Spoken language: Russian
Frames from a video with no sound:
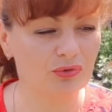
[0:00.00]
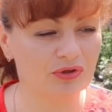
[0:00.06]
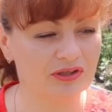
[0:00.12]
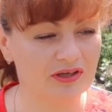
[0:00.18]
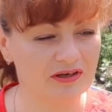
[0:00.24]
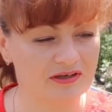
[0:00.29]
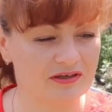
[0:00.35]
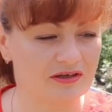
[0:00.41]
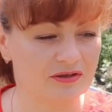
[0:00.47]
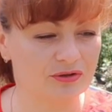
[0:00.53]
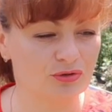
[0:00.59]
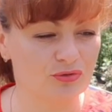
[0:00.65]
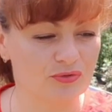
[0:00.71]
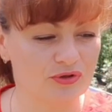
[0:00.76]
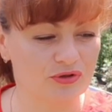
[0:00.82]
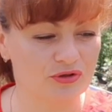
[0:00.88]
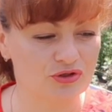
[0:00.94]
так как
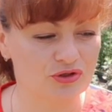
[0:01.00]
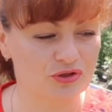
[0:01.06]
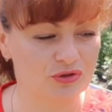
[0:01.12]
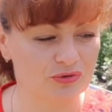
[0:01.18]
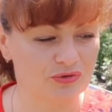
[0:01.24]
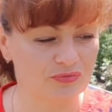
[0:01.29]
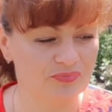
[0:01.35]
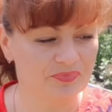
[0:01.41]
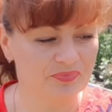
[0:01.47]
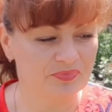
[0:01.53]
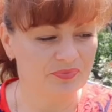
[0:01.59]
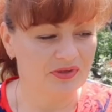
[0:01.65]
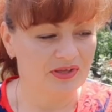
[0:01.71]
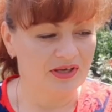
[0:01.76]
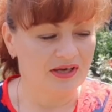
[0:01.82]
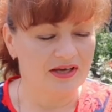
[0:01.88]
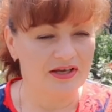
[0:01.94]
думала, что
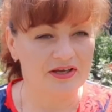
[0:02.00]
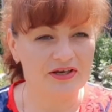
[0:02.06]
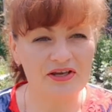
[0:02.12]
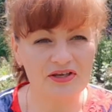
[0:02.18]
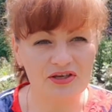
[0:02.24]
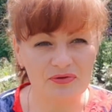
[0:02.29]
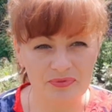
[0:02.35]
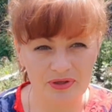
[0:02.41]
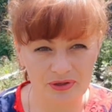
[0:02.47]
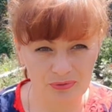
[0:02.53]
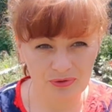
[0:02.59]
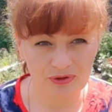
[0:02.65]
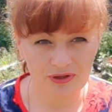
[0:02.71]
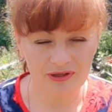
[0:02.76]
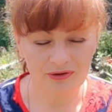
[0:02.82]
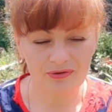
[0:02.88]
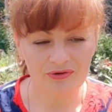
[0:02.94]
реанимирую
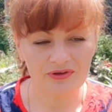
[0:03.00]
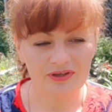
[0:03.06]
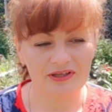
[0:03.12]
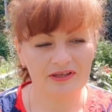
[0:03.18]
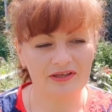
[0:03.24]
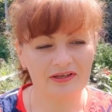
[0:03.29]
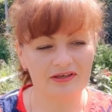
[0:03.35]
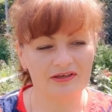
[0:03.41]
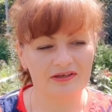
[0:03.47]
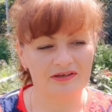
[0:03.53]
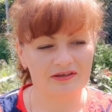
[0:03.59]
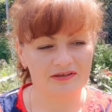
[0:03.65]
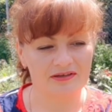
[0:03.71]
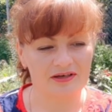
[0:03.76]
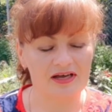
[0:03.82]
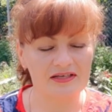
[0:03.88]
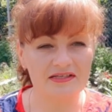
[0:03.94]
ее, и
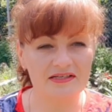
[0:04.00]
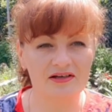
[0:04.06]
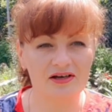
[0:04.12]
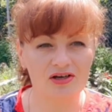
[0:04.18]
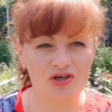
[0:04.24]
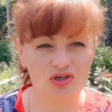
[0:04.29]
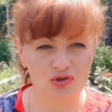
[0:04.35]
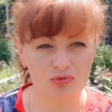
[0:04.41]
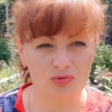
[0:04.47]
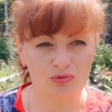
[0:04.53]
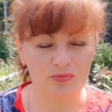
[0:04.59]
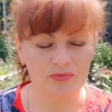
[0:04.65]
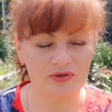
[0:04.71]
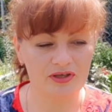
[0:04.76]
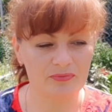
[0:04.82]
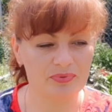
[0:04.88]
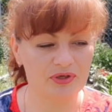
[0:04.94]
э, один горшок у
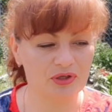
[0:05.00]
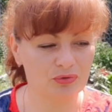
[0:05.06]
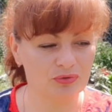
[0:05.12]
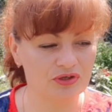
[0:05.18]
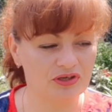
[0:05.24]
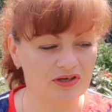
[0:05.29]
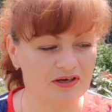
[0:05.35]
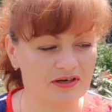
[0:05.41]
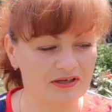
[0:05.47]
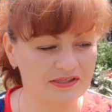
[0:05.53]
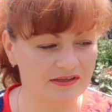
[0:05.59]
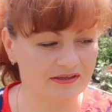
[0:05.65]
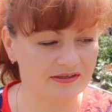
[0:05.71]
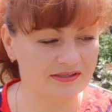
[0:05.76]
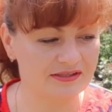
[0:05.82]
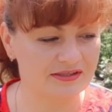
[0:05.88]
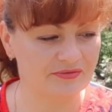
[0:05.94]
меня петуния
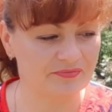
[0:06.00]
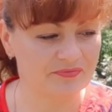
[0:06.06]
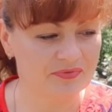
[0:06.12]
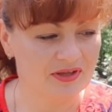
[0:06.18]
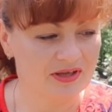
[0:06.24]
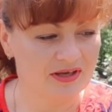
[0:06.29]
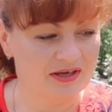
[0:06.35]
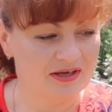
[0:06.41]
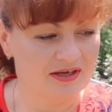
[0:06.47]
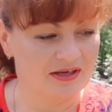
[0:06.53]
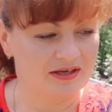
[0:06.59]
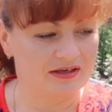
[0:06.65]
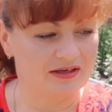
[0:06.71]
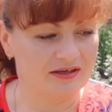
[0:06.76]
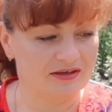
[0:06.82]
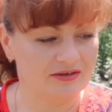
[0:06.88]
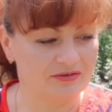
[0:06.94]
оказался
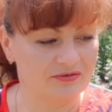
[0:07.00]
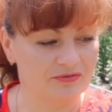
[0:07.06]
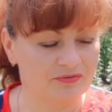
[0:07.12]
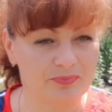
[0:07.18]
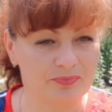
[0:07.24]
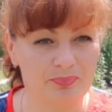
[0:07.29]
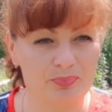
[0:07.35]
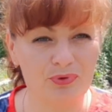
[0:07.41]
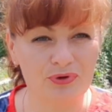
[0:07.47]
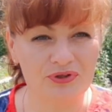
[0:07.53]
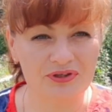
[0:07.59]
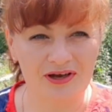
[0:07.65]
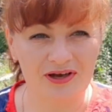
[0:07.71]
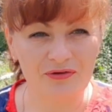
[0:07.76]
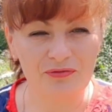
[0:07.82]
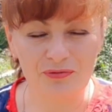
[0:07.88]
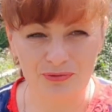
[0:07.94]
э, под
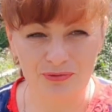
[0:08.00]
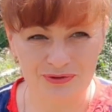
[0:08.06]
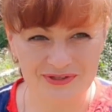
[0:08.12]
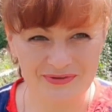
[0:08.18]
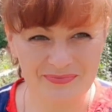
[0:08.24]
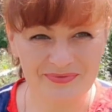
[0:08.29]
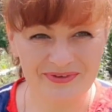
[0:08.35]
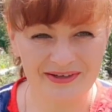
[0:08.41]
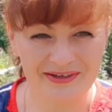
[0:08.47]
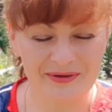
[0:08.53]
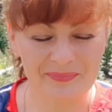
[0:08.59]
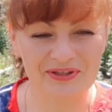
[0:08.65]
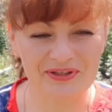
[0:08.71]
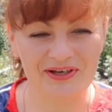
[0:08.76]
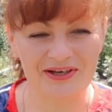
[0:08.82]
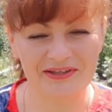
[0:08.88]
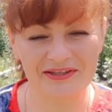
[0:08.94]
конфузом, а под
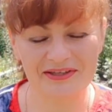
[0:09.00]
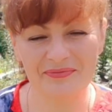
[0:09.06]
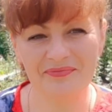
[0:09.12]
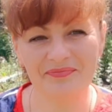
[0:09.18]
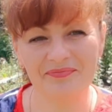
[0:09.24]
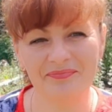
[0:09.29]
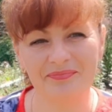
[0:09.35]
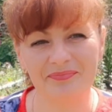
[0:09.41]
каким?